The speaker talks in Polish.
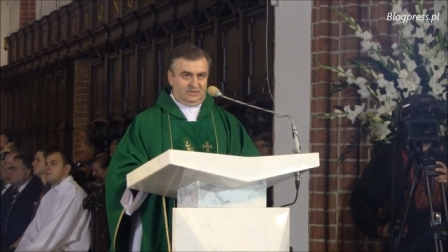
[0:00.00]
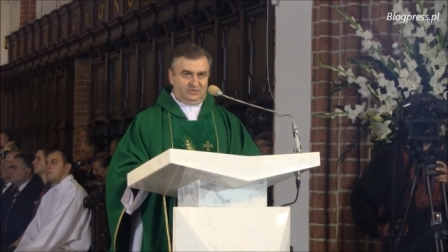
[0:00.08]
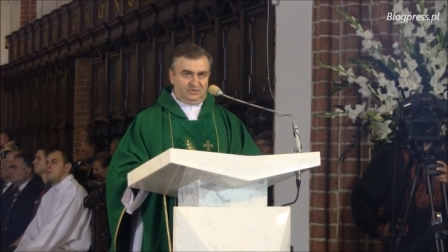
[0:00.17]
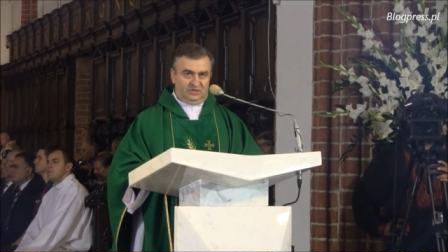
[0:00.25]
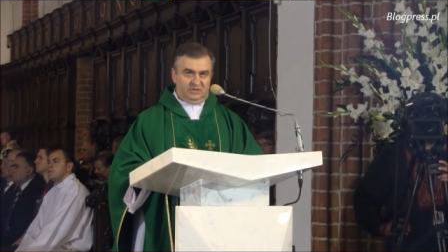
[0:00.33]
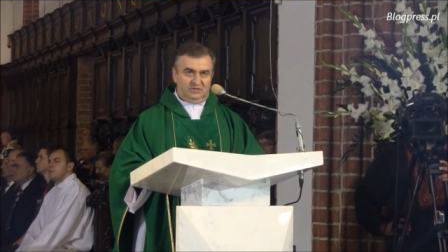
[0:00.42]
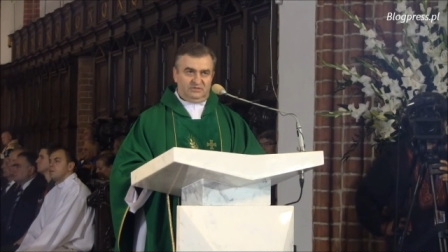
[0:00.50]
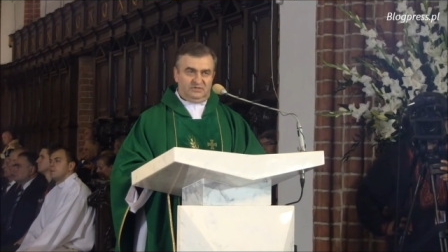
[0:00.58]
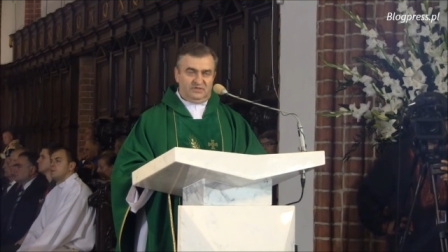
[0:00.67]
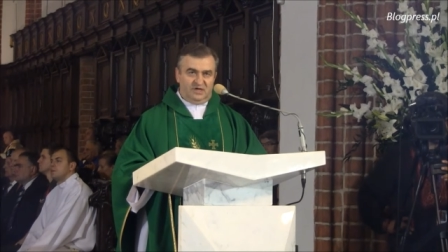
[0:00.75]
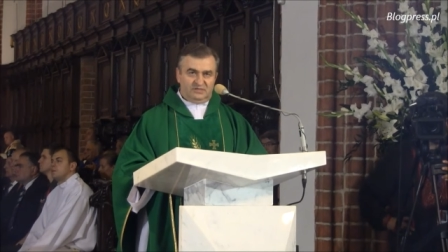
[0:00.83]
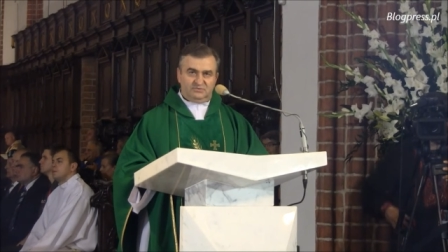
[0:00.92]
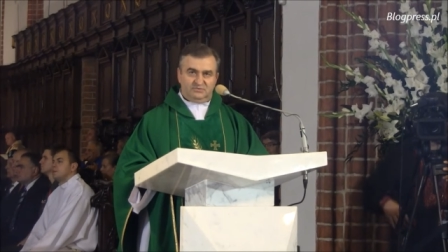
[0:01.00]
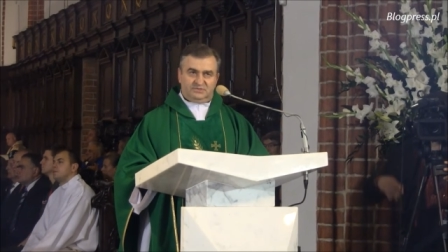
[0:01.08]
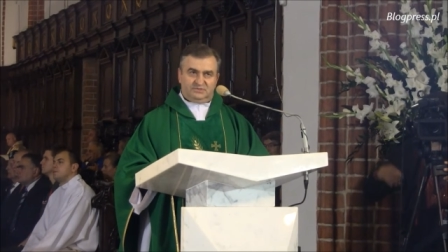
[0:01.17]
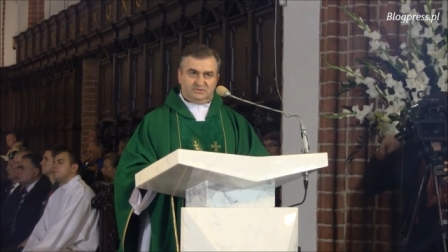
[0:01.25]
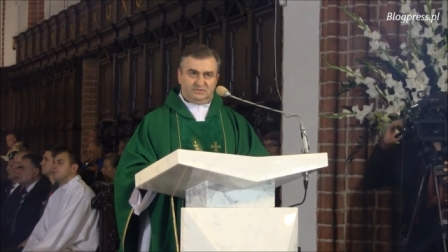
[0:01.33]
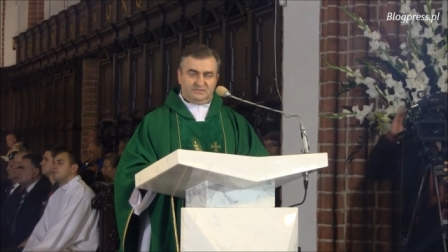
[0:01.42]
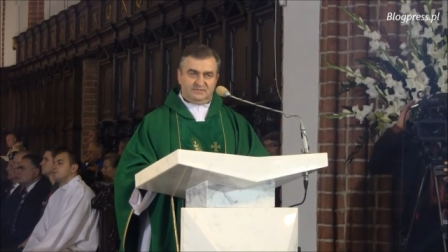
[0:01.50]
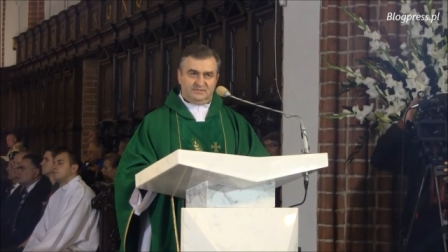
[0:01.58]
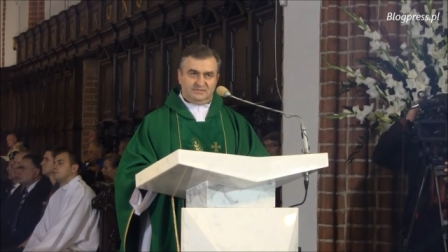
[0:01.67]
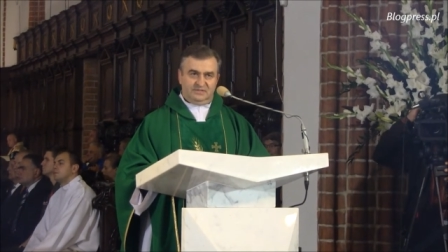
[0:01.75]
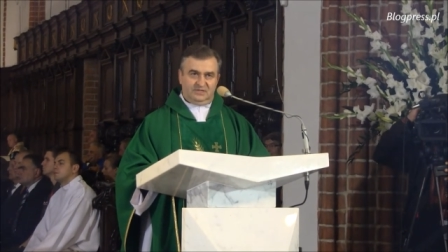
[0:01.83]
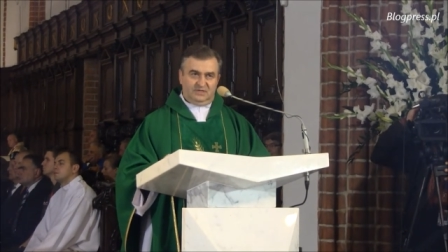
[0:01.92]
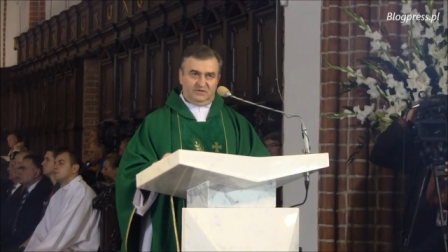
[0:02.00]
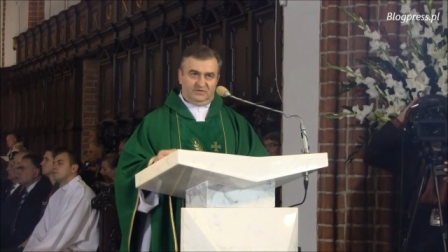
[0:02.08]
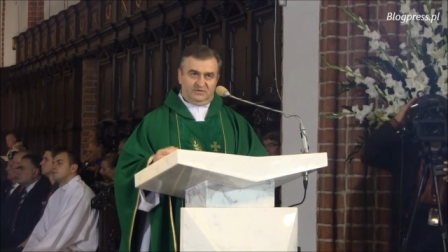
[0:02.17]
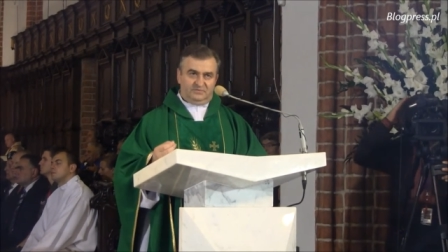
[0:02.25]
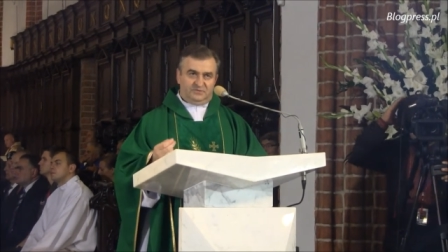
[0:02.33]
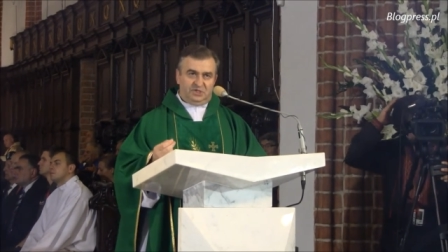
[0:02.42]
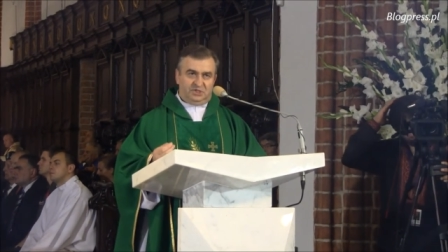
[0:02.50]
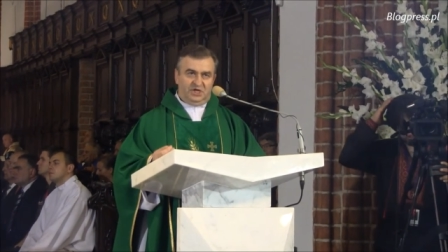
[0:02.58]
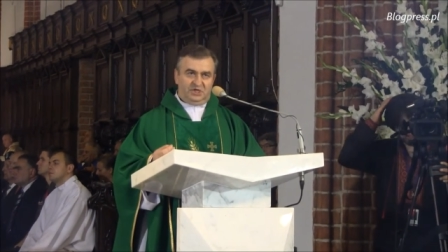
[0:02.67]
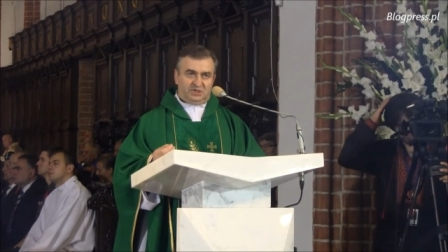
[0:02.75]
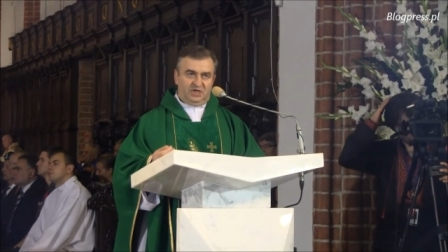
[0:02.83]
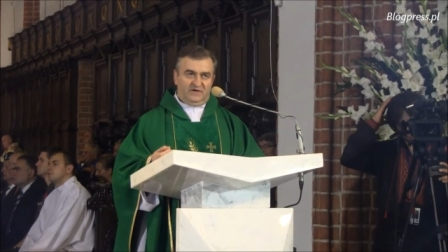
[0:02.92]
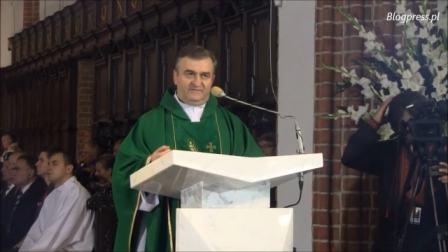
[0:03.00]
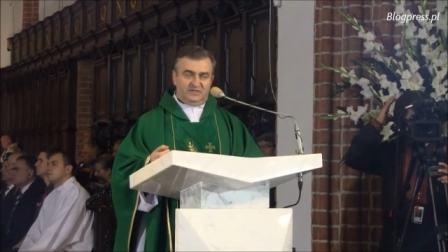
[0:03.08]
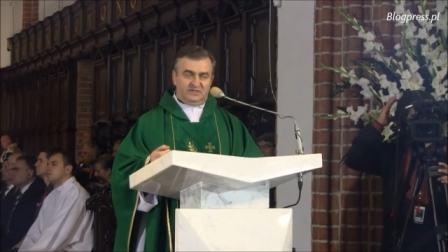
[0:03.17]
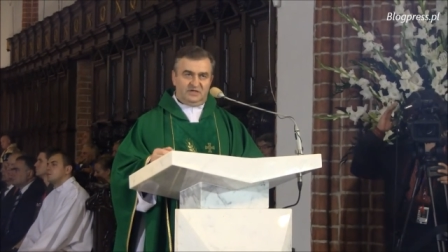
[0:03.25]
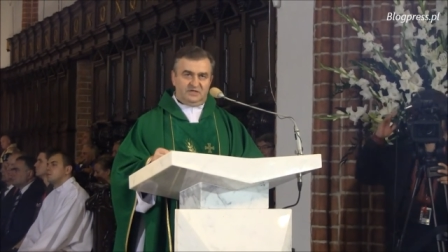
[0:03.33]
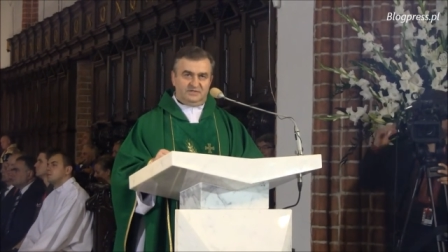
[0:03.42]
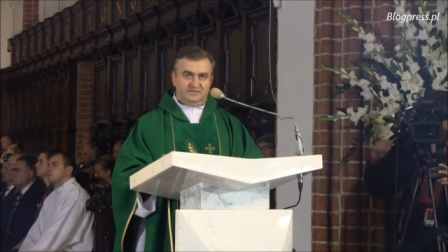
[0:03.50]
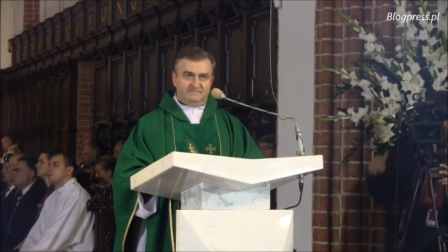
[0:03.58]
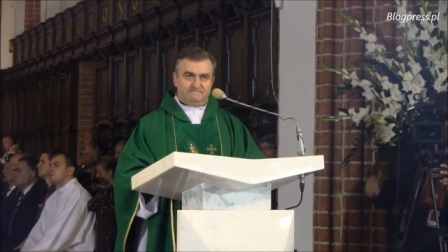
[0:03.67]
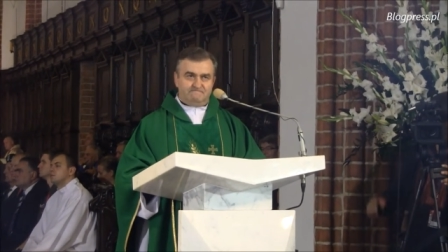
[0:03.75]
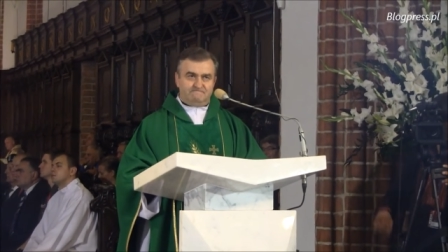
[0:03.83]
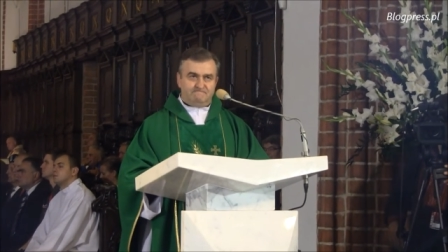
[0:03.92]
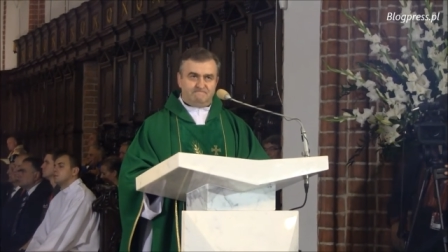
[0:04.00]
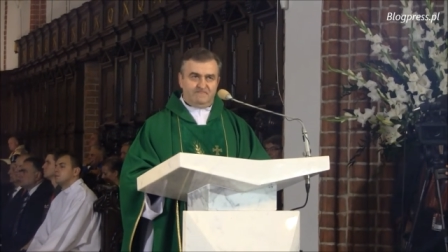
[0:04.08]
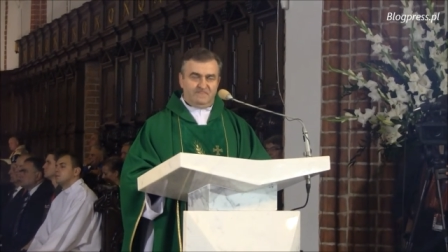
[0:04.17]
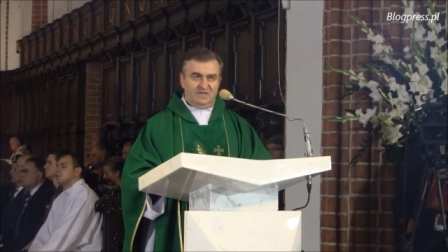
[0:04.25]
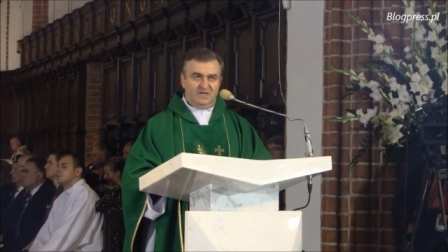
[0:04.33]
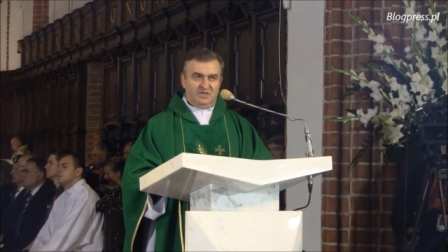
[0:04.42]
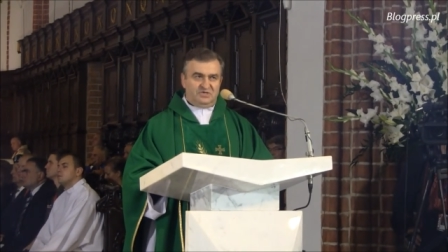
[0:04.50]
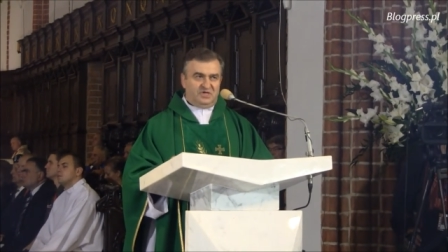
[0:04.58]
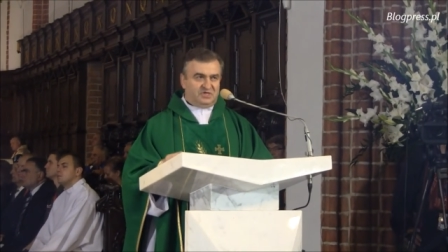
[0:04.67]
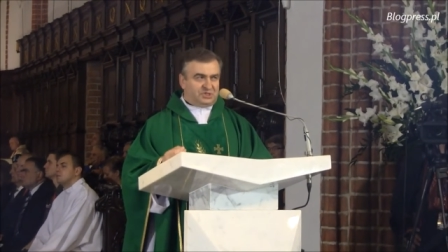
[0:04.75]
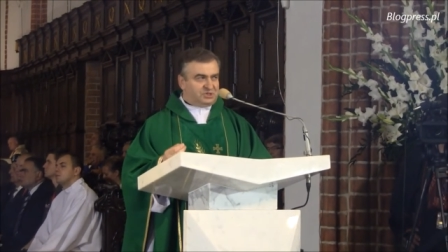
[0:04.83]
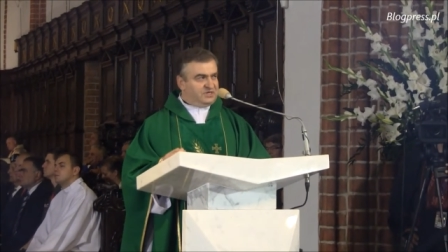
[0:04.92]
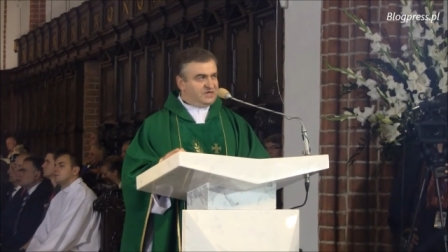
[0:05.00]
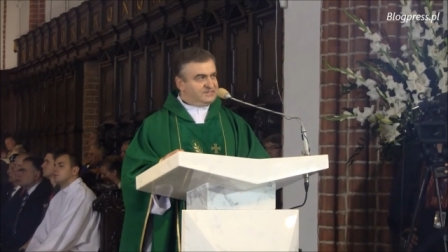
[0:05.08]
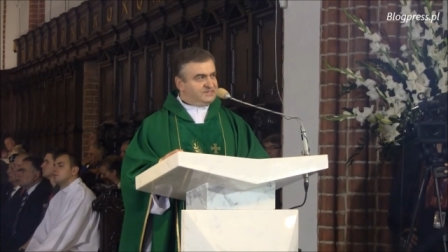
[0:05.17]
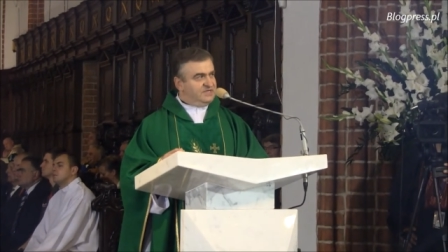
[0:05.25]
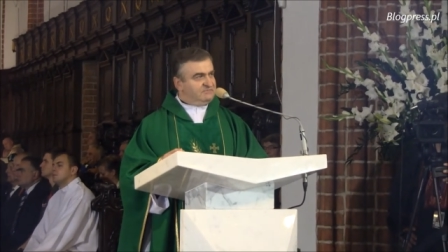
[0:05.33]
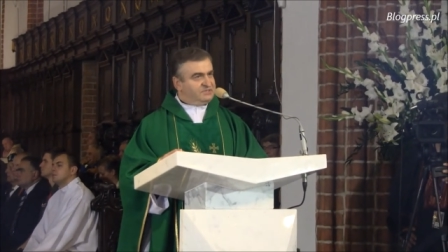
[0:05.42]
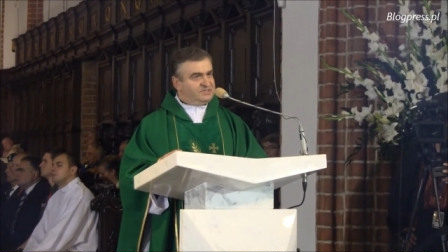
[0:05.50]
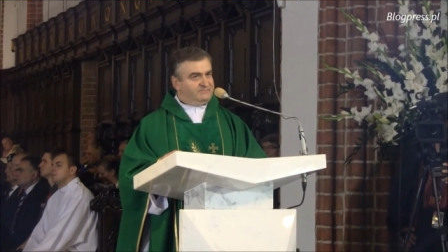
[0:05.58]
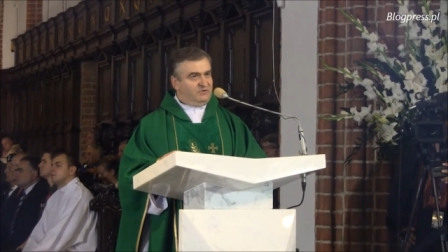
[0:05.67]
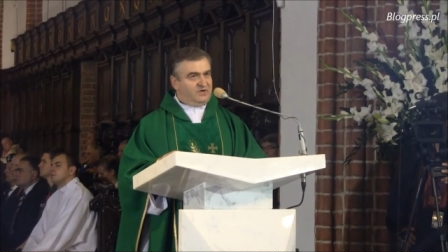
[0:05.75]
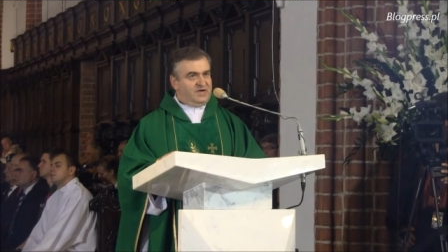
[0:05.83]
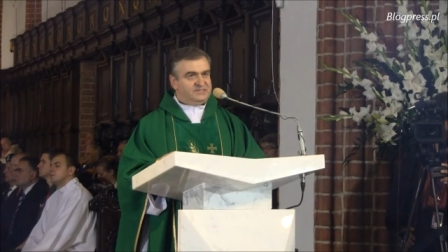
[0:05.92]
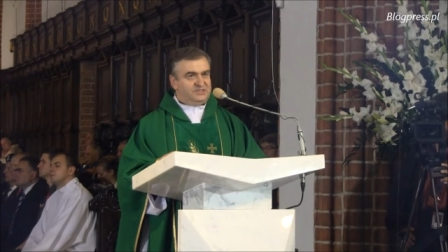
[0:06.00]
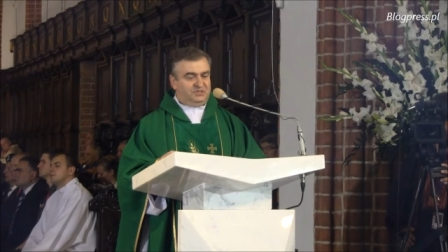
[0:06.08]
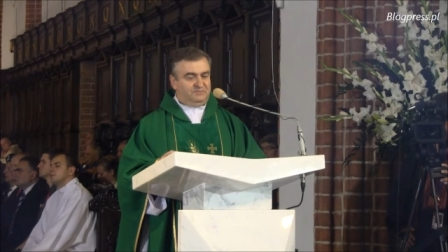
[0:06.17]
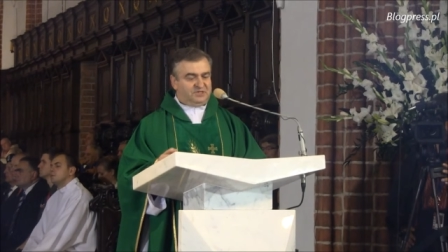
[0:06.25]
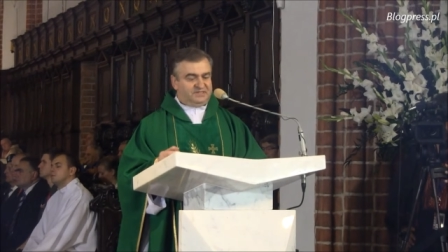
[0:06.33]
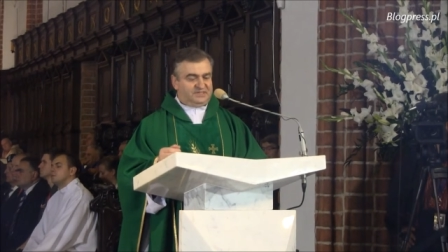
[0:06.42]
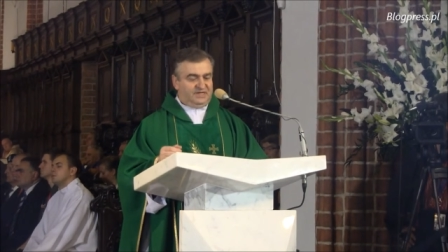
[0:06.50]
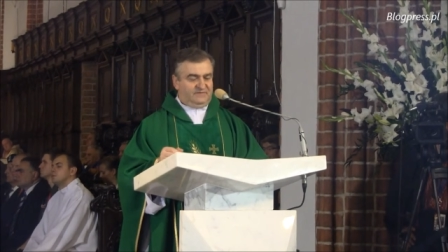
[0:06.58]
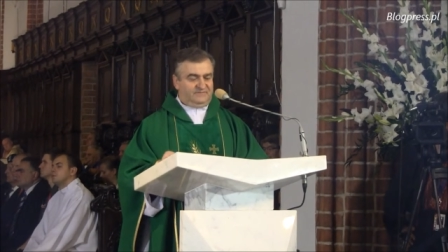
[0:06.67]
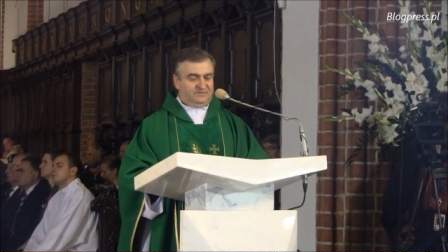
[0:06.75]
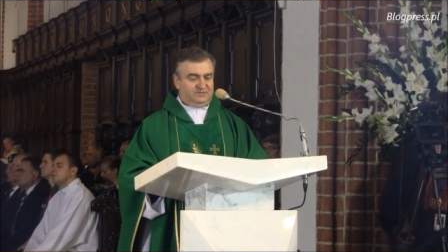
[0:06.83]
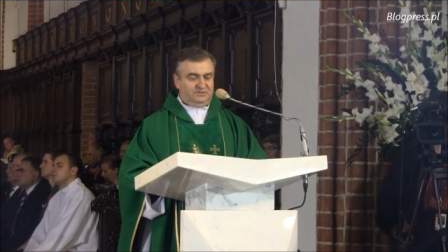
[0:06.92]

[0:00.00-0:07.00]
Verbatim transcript: To Jezus w dzisiejszej Ewangelii jeszcze raz nam chce pokazać i przedstawić,